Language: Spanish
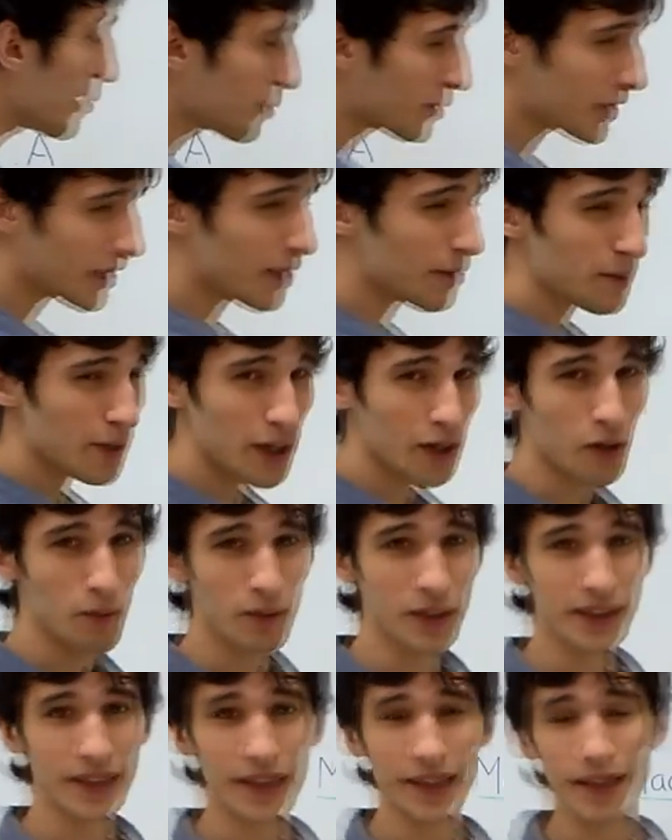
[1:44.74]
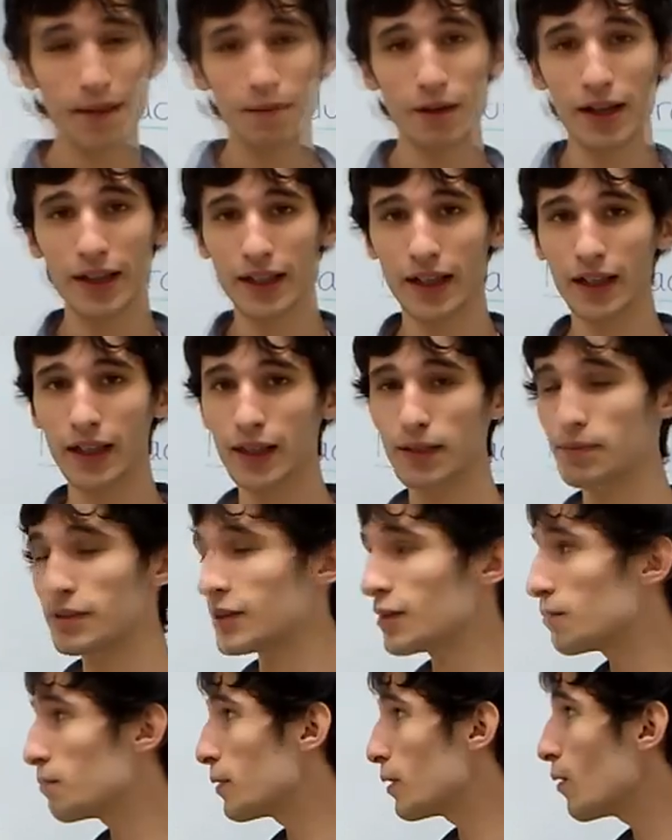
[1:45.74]
a mostrar bien cómo es el tema de la
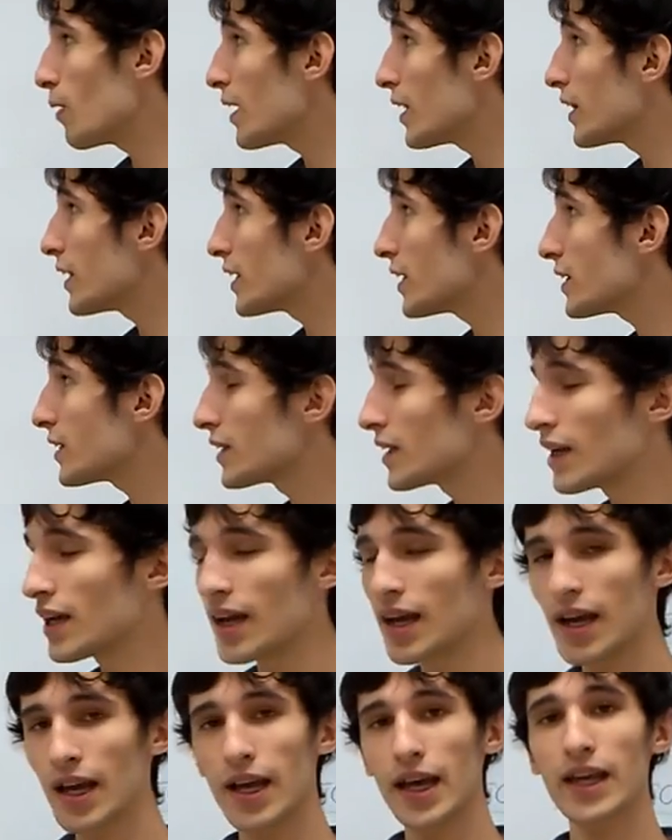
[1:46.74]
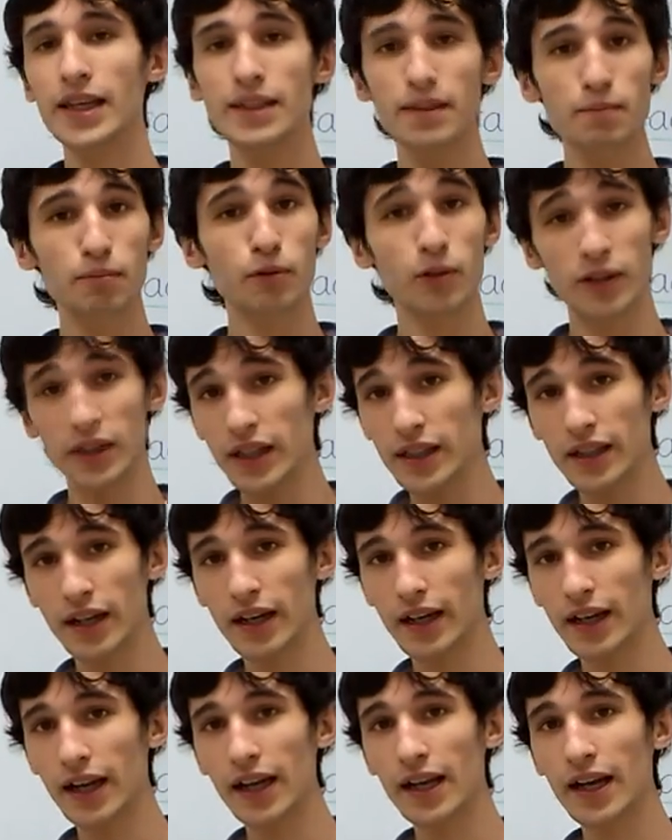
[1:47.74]
transcripción, pero antes es importante
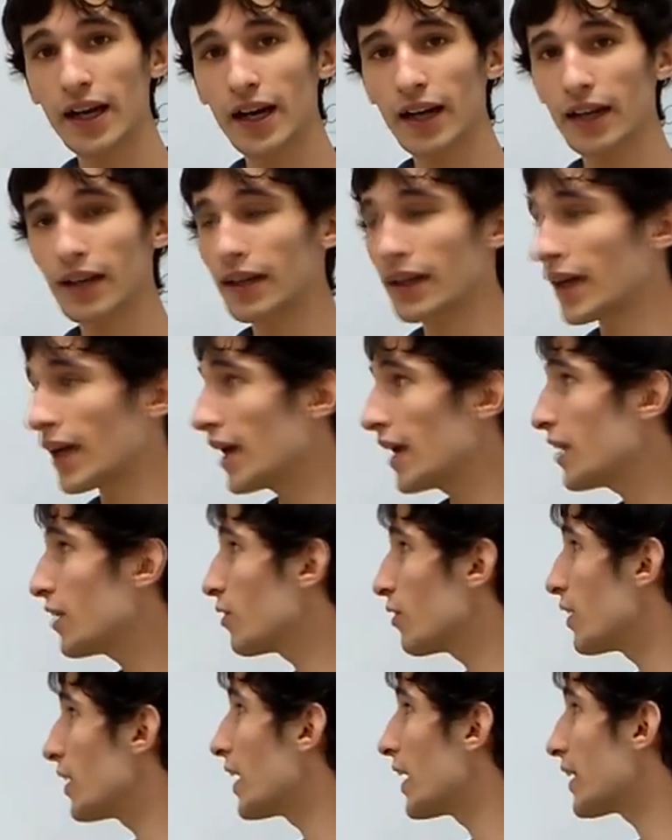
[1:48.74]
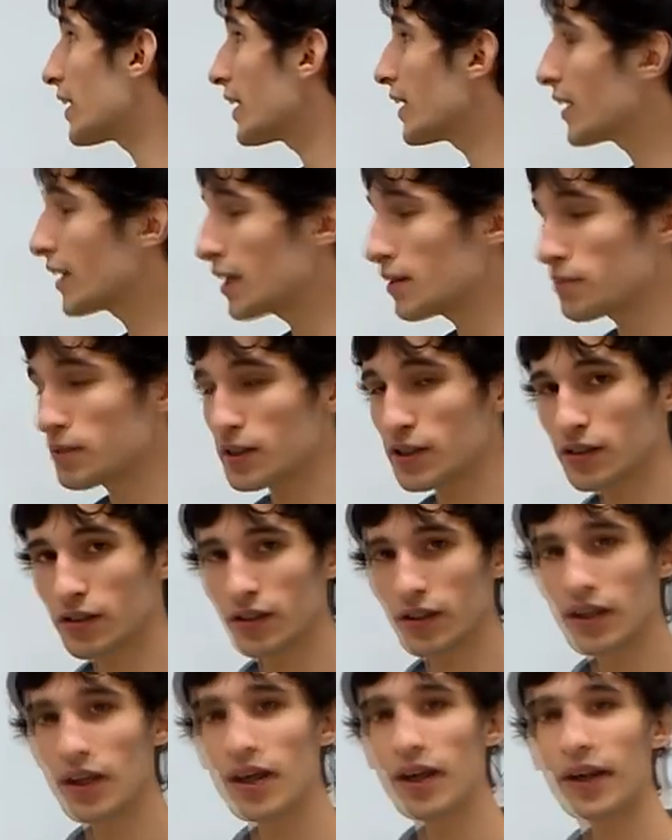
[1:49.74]
recalcar que esto de la
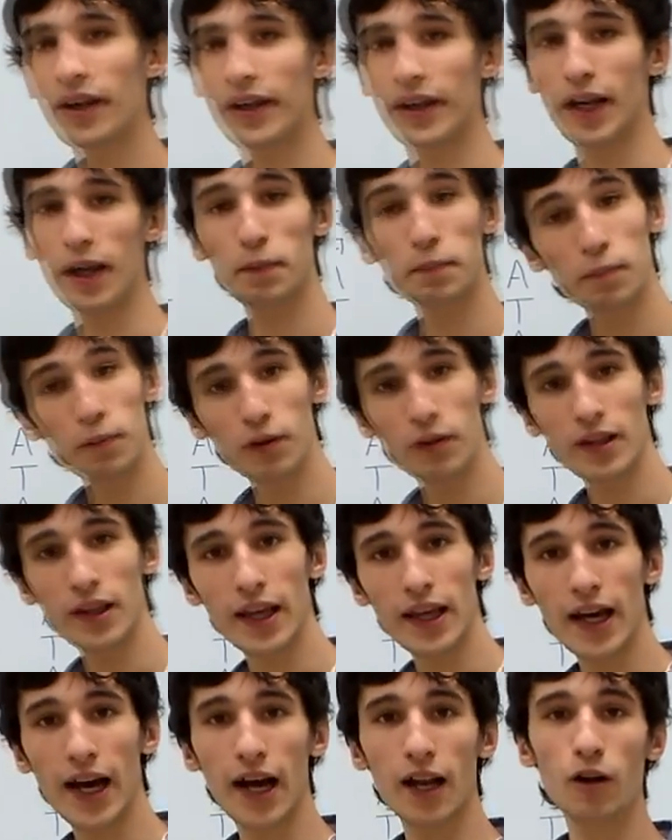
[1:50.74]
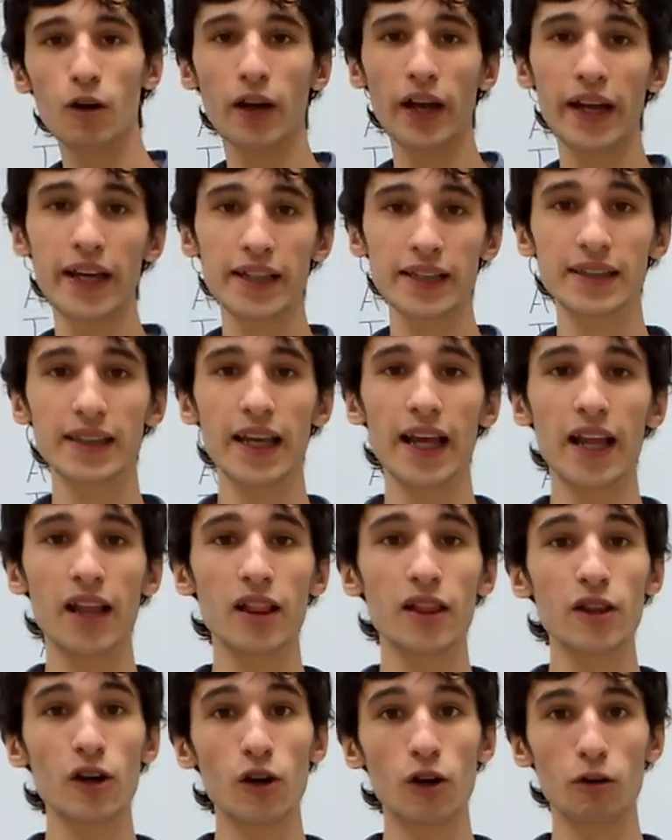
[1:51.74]
transcripción responde a lo que es
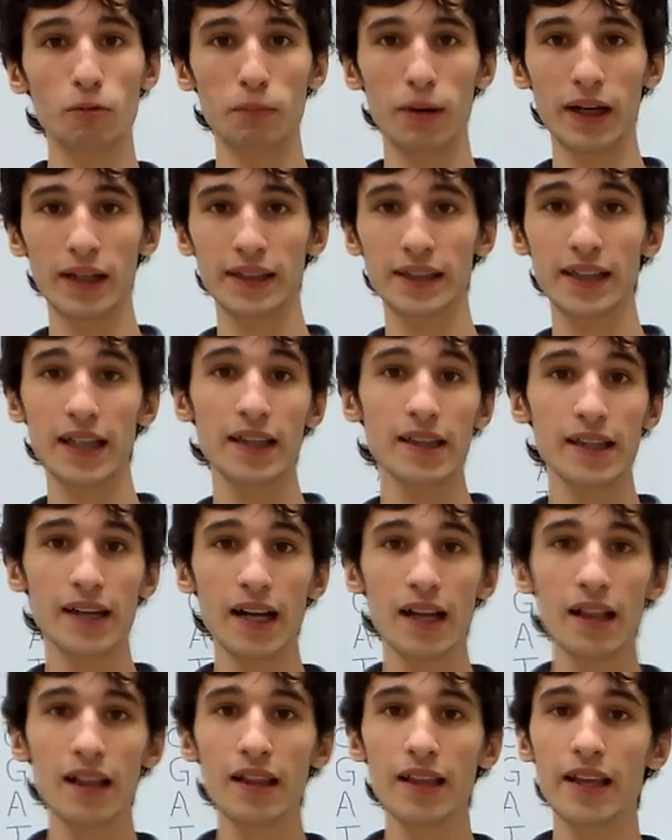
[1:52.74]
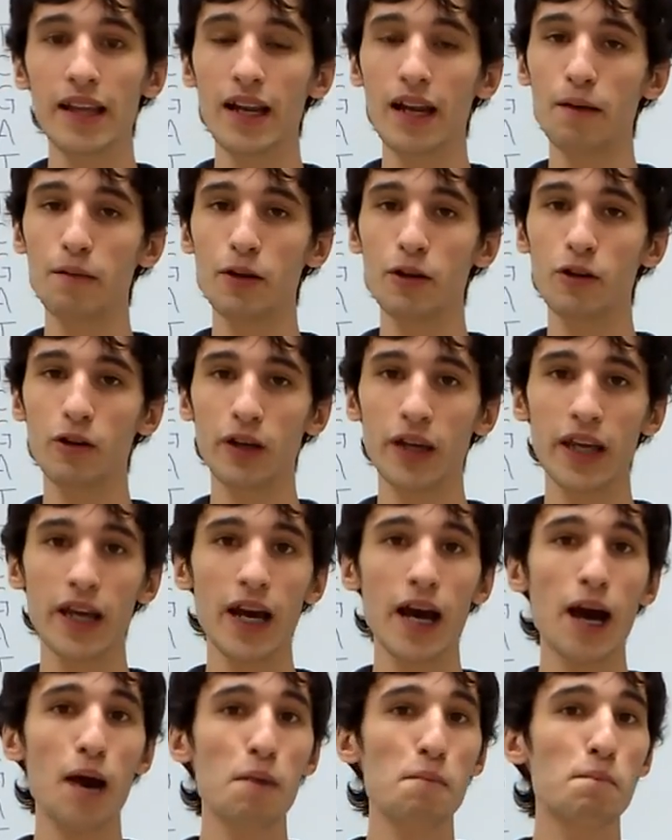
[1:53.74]
el dogma central de la
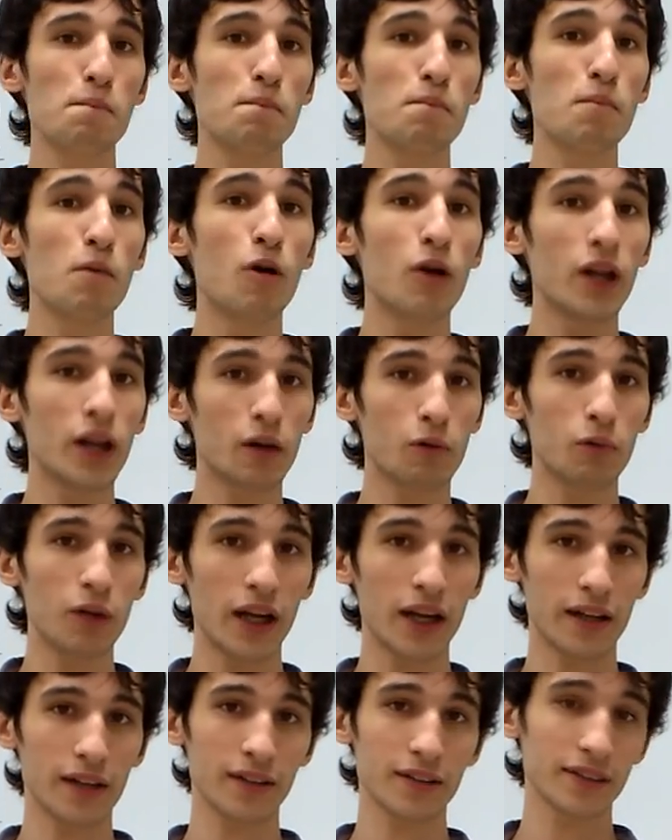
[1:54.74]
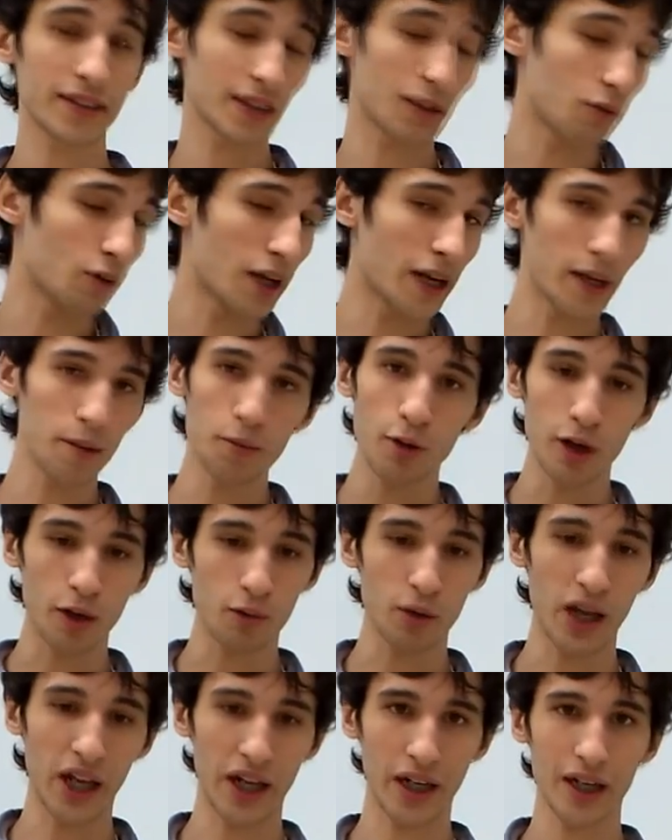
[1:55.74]
biología molecular, celular y
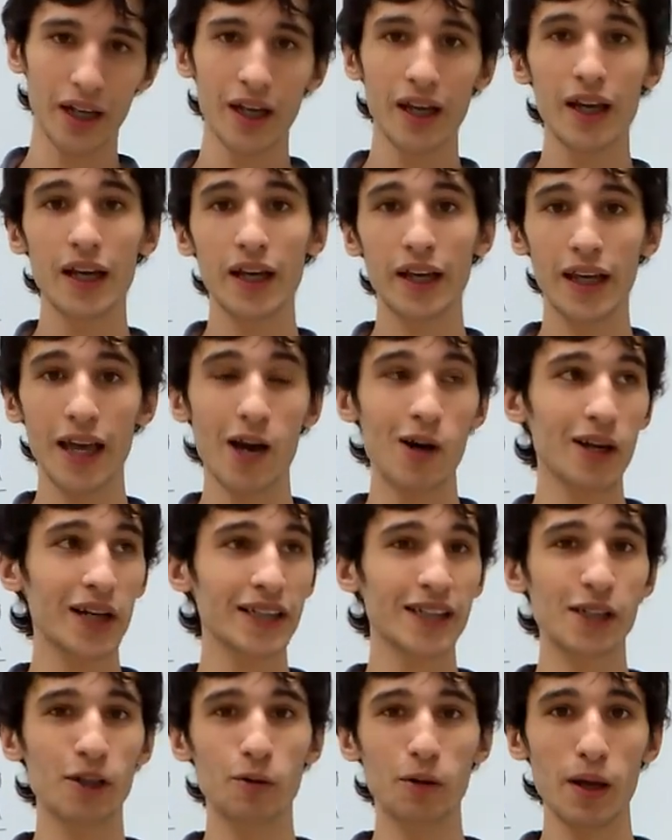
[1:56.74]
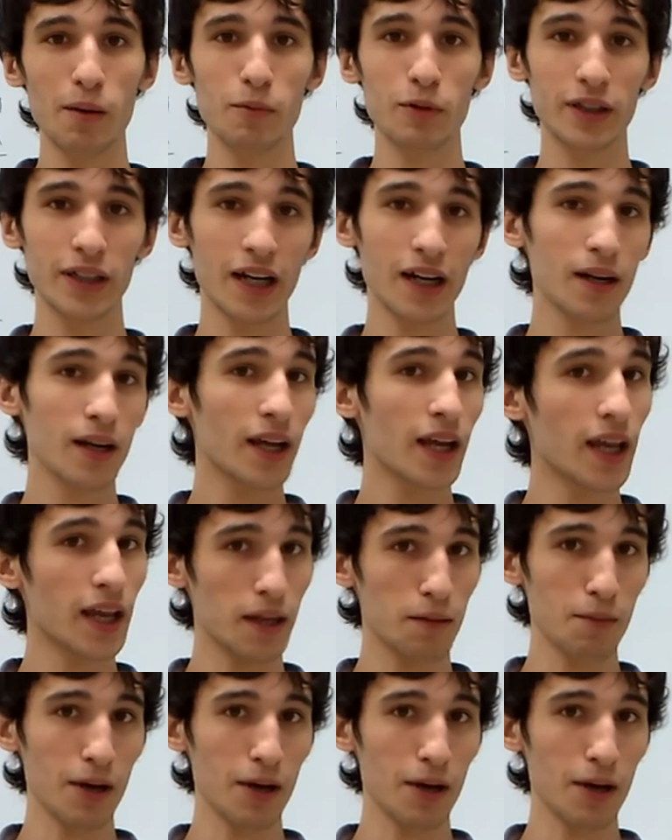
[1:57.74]
molecular, que ahora se los voy a mostrar en